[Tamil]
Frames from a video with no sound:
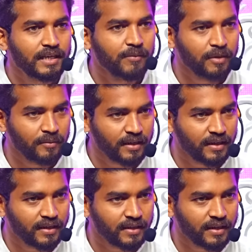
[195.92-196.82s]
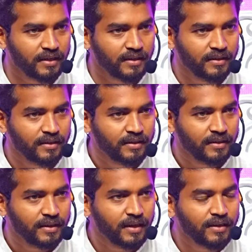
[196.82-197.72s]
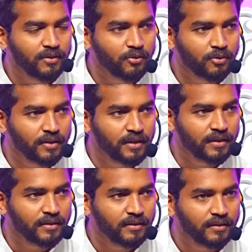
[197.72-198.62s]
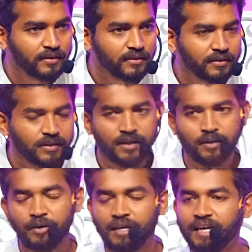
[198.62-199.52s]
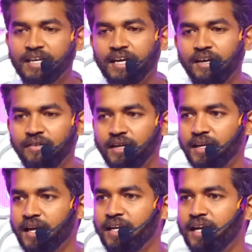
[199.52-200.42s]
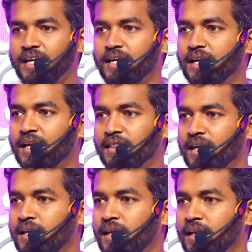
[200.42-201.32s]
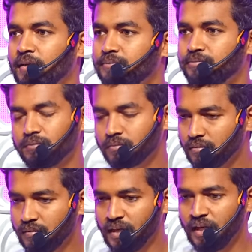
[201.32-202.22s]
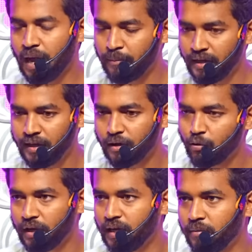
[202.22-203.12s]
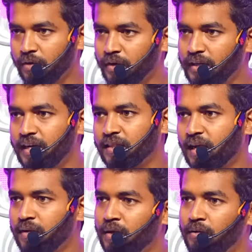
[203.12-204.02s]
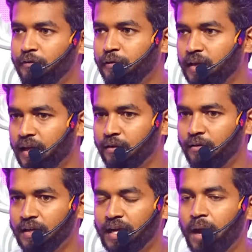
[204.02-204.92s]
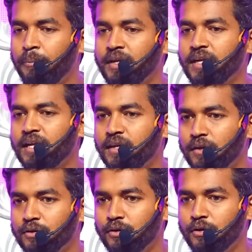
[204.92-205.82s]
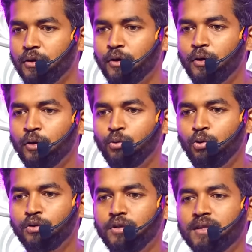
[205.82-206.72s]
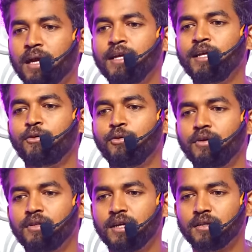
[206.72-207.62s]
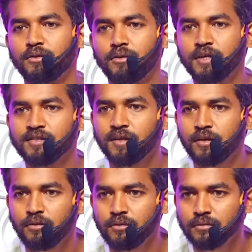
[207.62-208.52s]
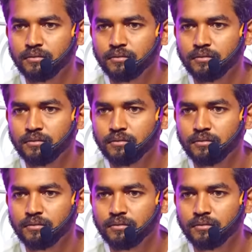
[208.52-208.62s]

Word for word: இமயமலையில இருந்தா எங்க இருந்து ஊறுது இப்ப என் கேள்வி என்னன்னா எடுக்கலன்னா தண்ணி அப்படியே குறையாம இருக்கும் எடுத்தாலும் மறுபடியும் ஃபில் ஆயிரும்ன்றீங்க அப்படின்னா என்ன அர்த்தம் ஊத்து தண்ணியை கொடுக்குதுன்னு அர்த்தம் எஸ் ஆயிரணும்